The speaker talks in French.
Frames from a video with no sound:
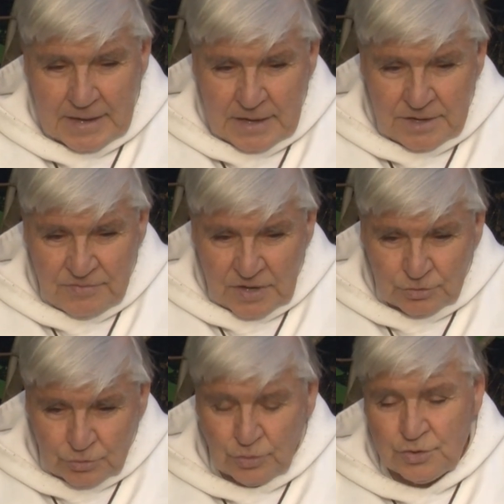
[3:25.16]
et il devient
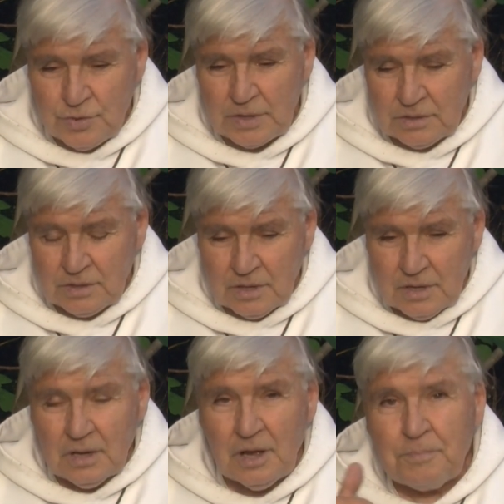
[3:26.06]
tout de suite
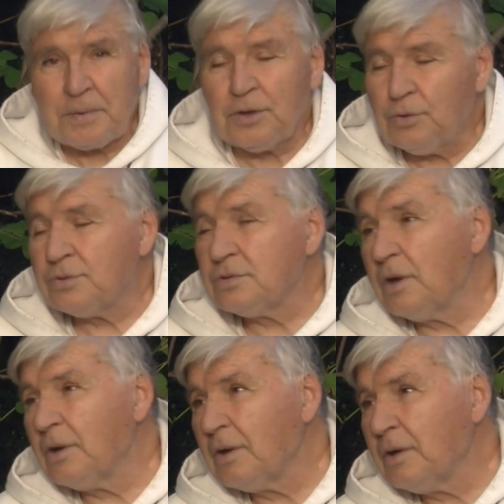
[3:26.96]
un
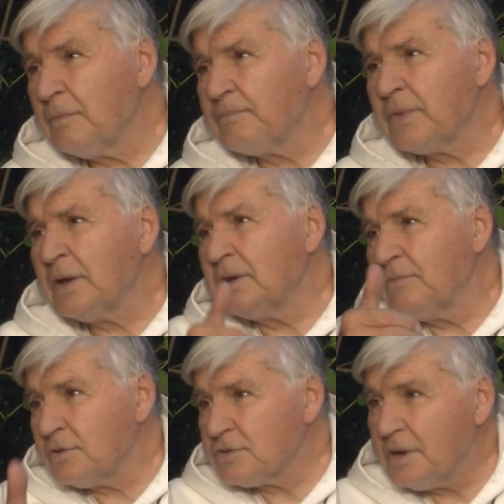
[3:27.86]
précurseur, un
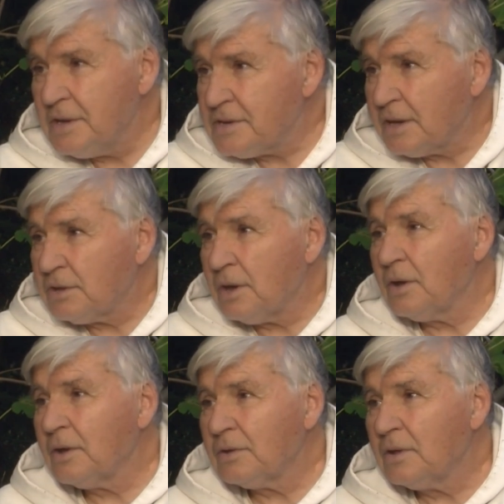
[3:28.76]

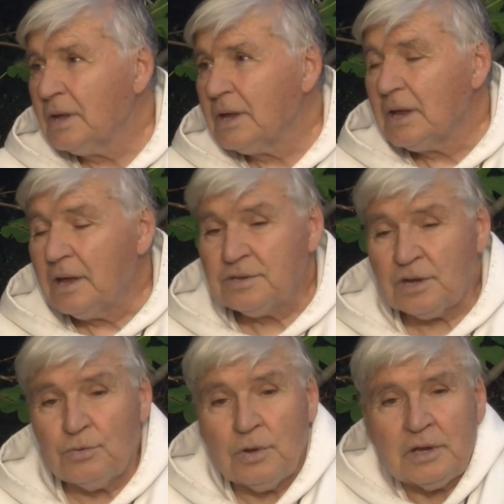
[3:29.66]
évangélisateur. Et
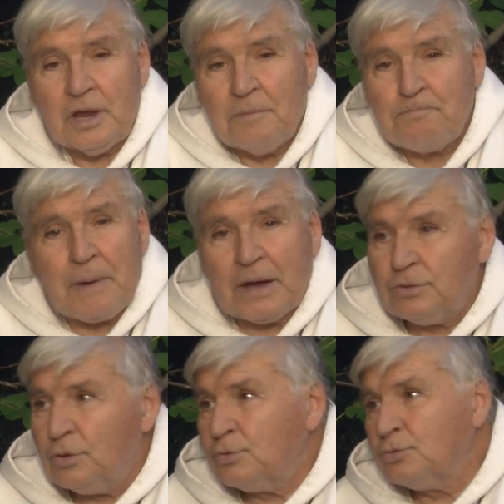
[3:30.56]
ça a eu un impact
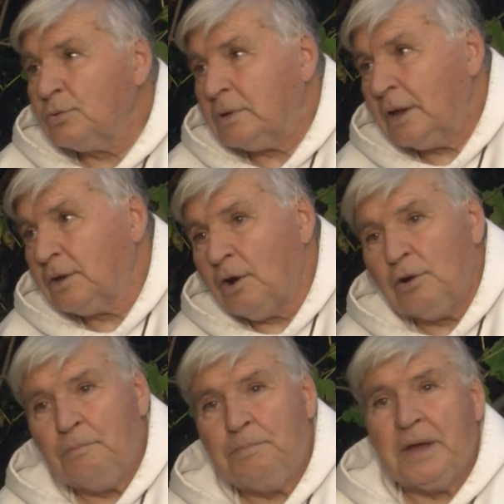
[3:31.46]
dans toute
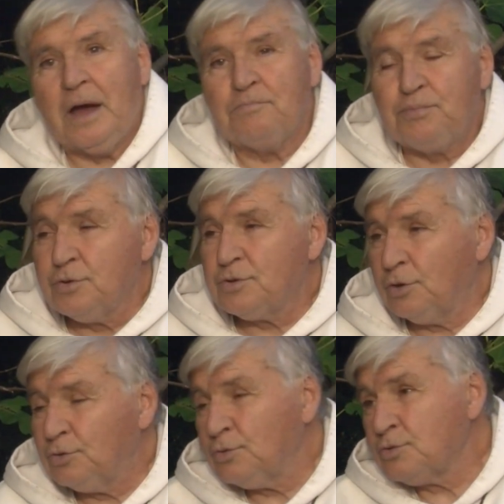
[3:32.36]
l'école, bien plus
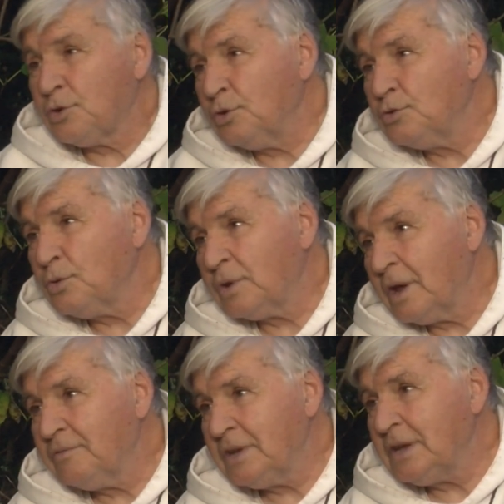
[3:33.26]
que tout ce que nous on
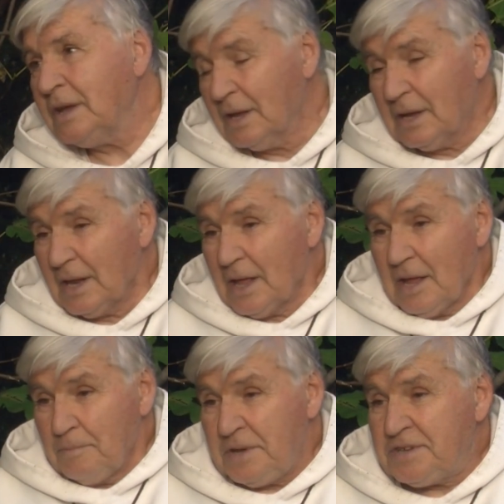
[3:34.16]
avait dit.
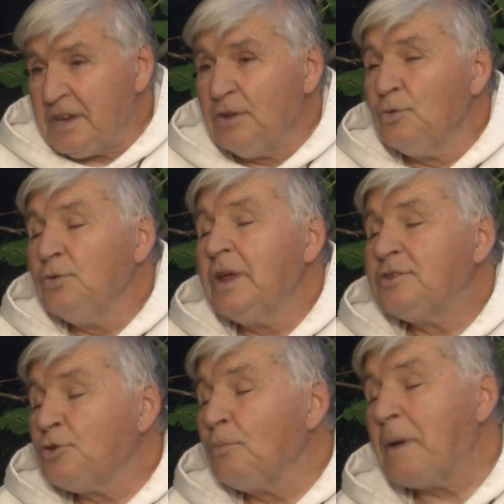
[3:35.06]
Mais si nous
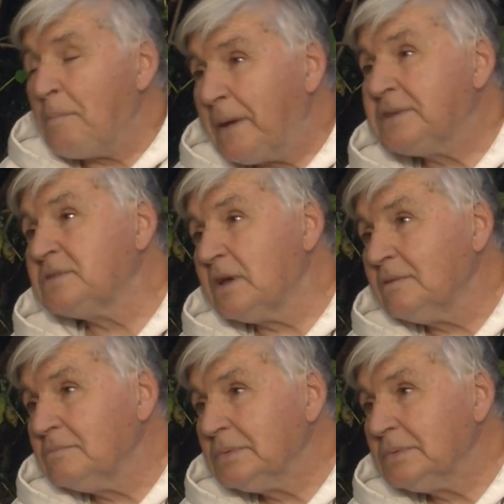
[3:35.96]
n'étions pas passés,